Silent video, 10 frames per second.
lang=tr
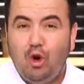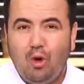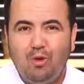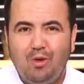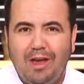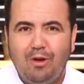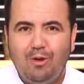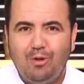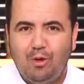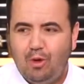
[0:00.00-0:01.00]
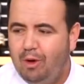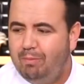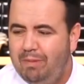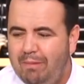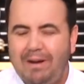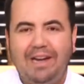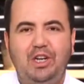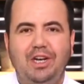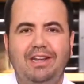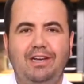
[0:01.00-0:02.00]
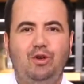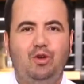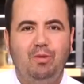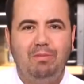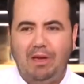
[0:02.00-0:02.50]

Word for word: Çok güzel gözüküyor. Bir parça da şu